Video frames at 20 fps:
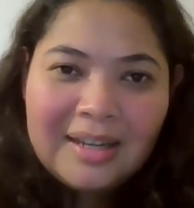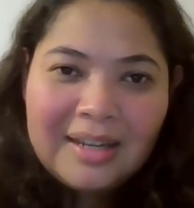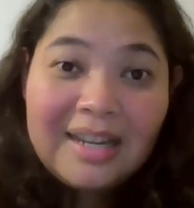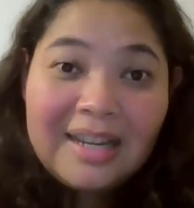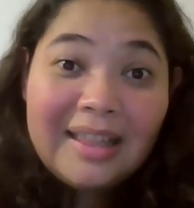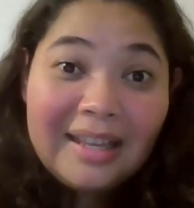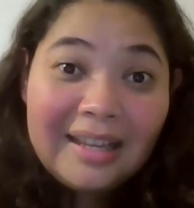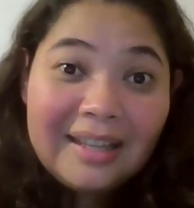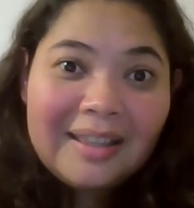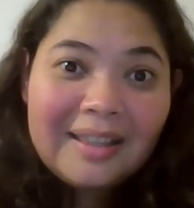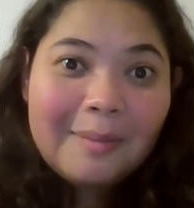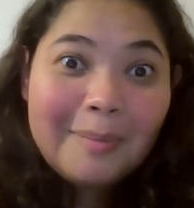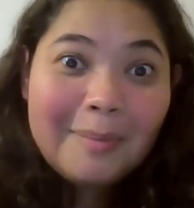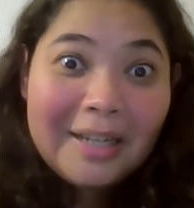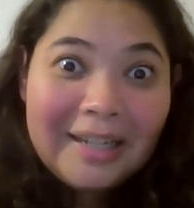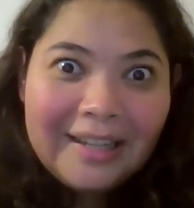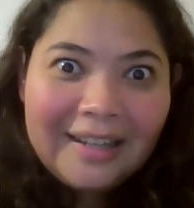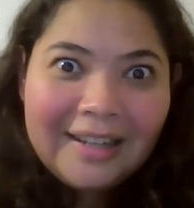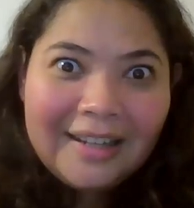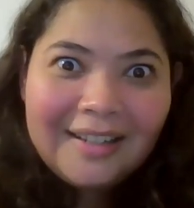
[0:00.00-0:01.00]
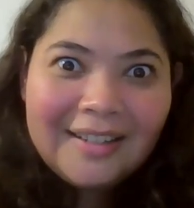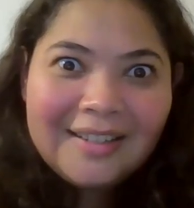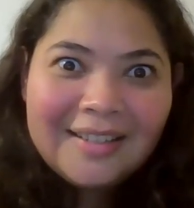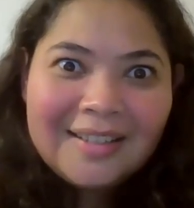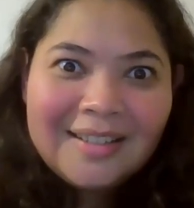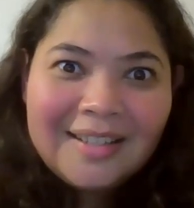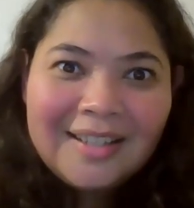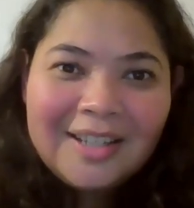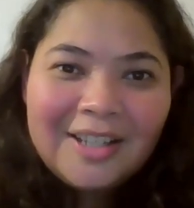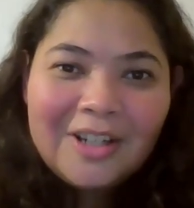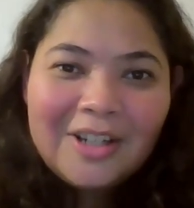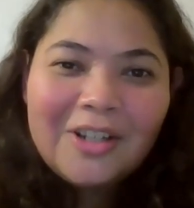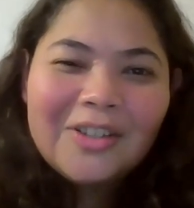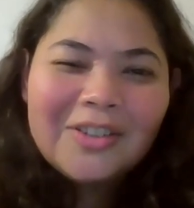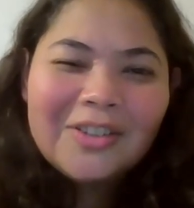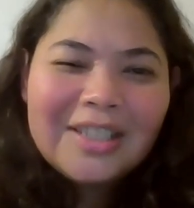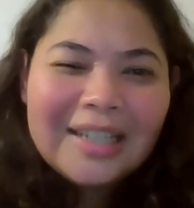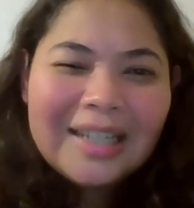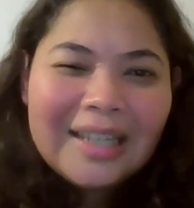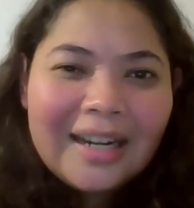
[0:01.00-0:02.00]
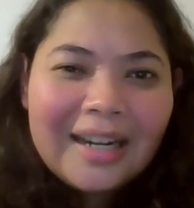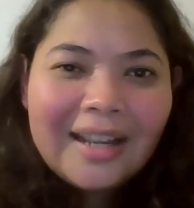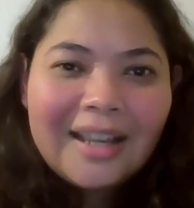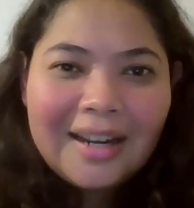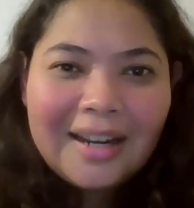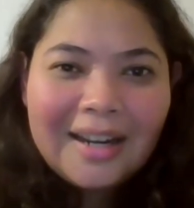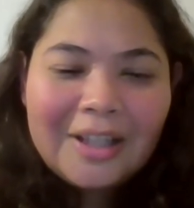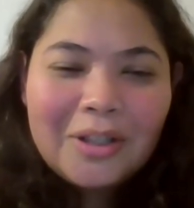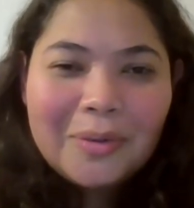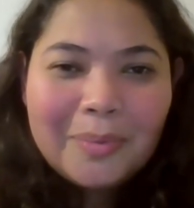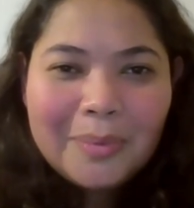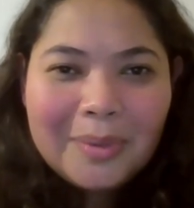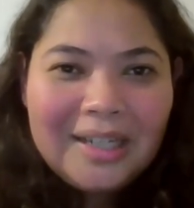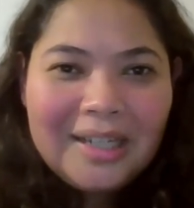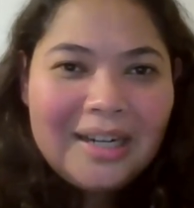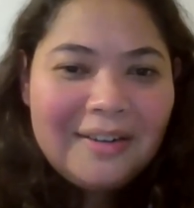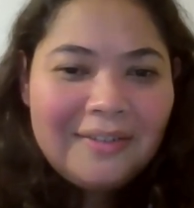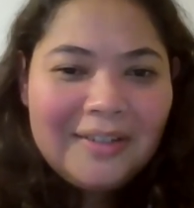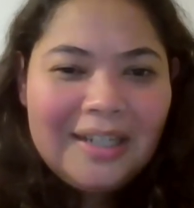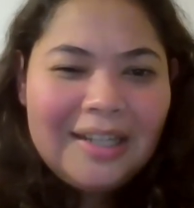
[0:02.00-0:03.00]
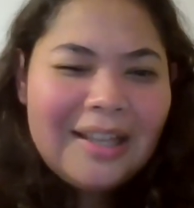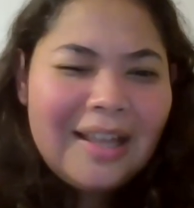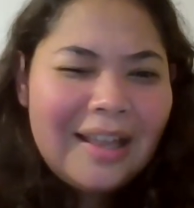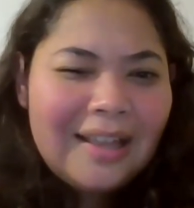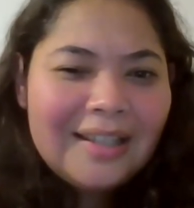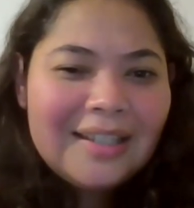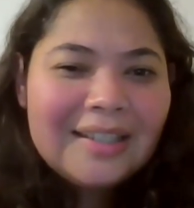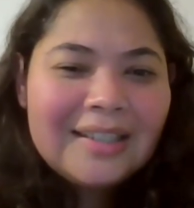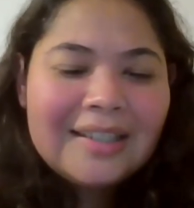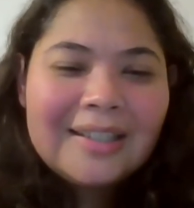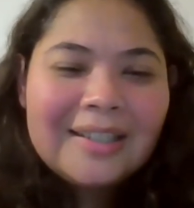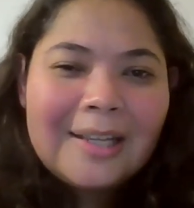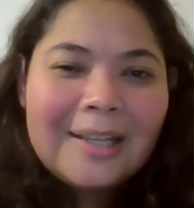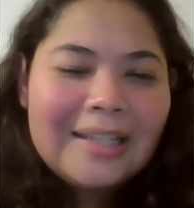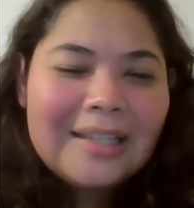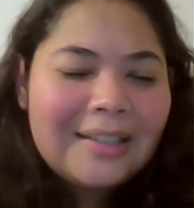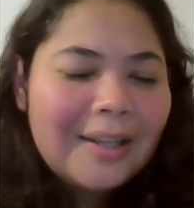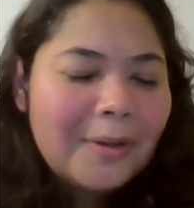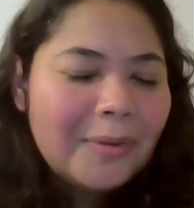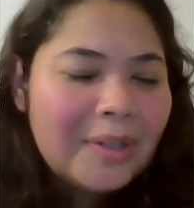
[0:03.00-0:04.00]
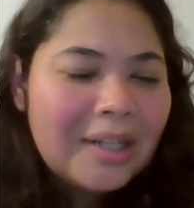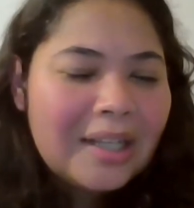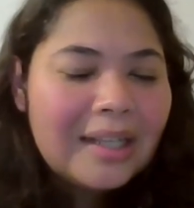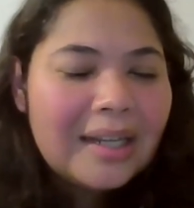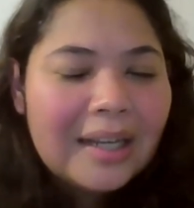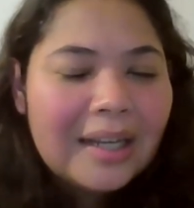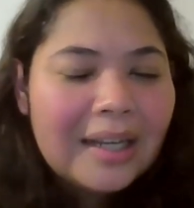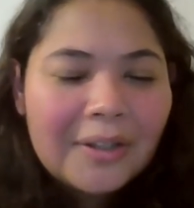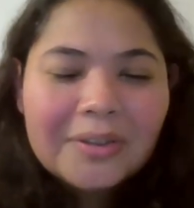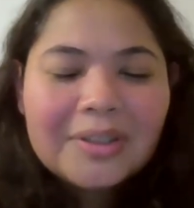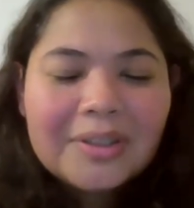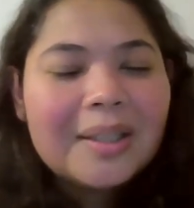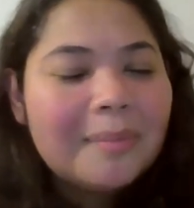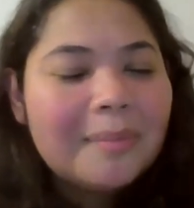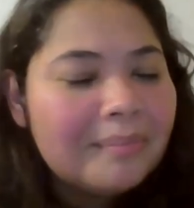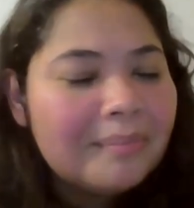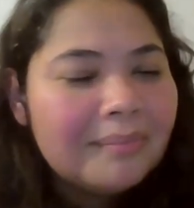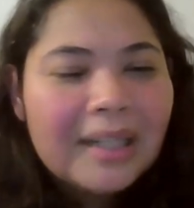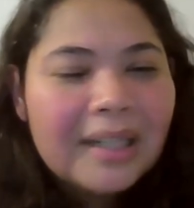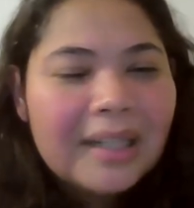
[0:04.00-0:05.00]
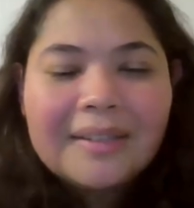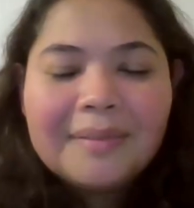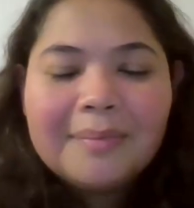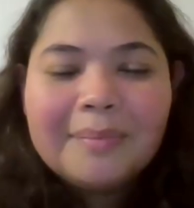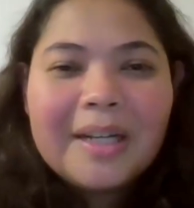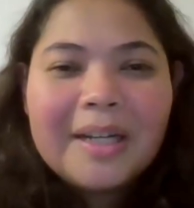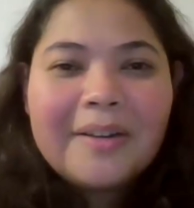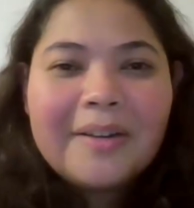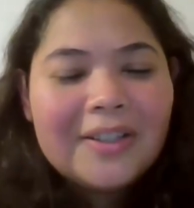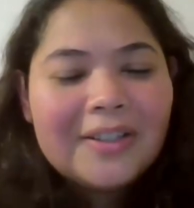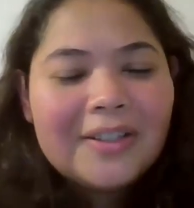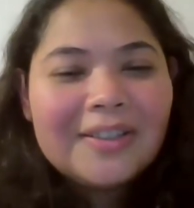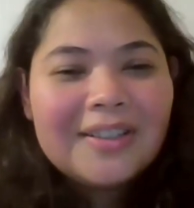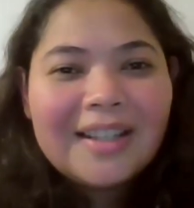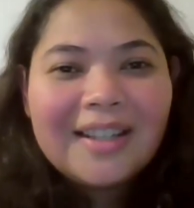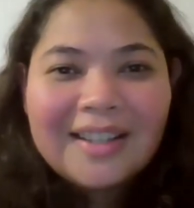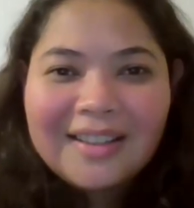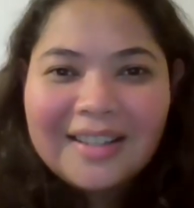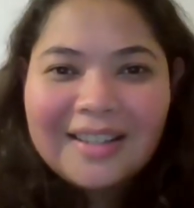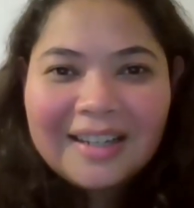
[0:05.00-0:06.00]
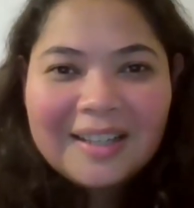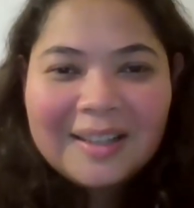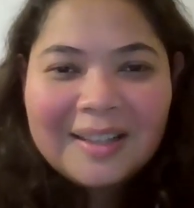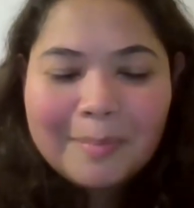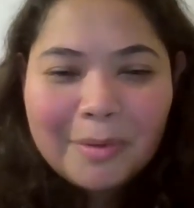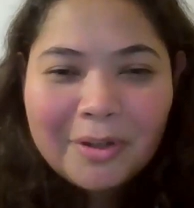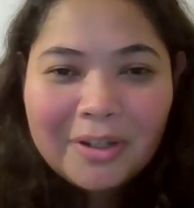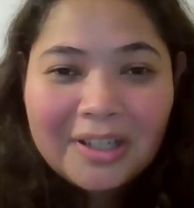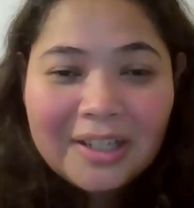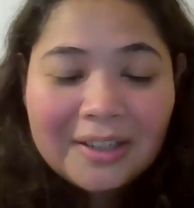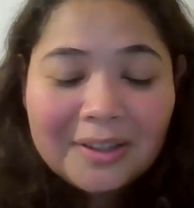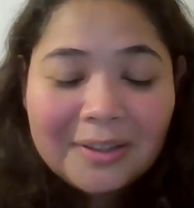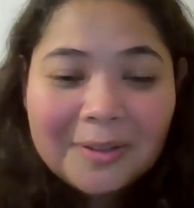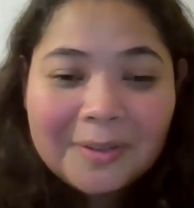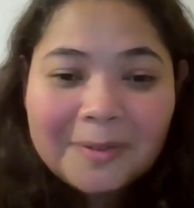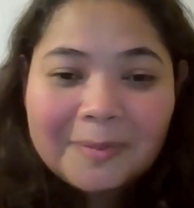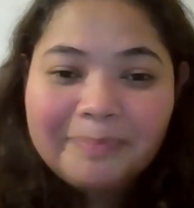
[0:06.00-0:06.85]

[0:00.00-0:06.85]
Y de esta manera no seguir creando vulnerabilidades. Esa es una de las cosas más maravillosas que tiene este proyecto.